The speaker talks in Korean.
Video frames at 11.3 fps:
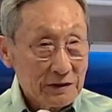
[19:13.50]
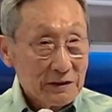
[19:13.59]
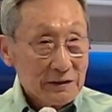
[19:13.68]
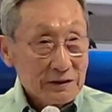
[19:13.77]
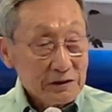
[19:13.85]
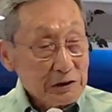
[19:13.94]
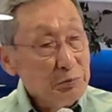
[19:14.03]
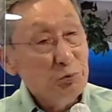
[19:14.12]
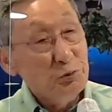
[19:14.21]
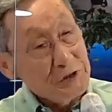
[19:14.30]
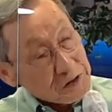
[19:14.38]
그, 그
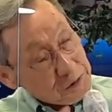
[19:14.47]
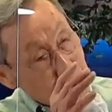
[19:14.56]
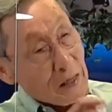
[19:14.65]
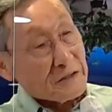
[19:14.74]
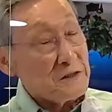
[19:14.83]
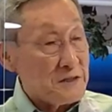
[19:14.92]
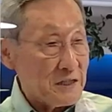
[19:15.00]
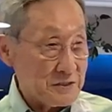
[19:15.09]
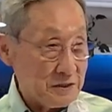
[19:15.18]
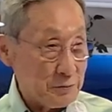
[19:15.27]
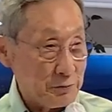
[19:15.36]
물질을
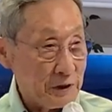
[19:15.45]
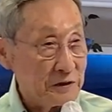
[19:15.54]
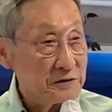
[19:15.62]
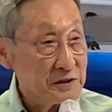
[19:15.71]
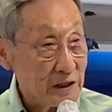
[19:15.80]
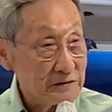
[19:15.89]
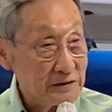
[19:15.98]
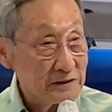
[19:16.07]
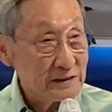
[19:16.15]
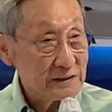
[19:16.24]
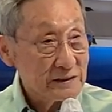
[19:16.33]
발견했어 우리
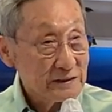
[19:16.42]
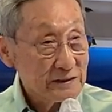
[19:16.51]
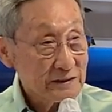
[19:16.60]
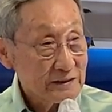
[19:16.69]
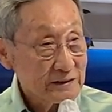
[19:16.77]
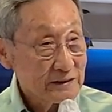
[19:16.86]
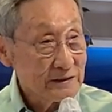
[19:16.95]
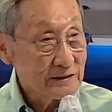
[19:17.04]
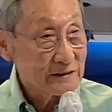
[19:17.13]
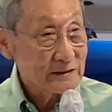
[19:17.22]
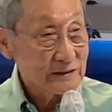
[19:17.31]
의사들이.
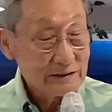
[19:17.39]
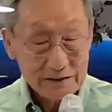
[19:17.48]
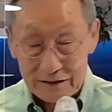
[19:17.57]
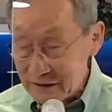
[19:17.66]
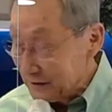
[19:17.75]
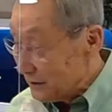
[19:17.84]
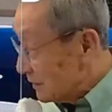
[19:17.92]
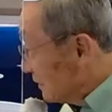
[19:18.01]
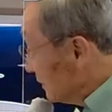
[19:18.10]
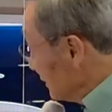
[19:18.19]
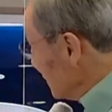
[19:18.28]
예.
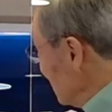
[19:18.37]
어, 그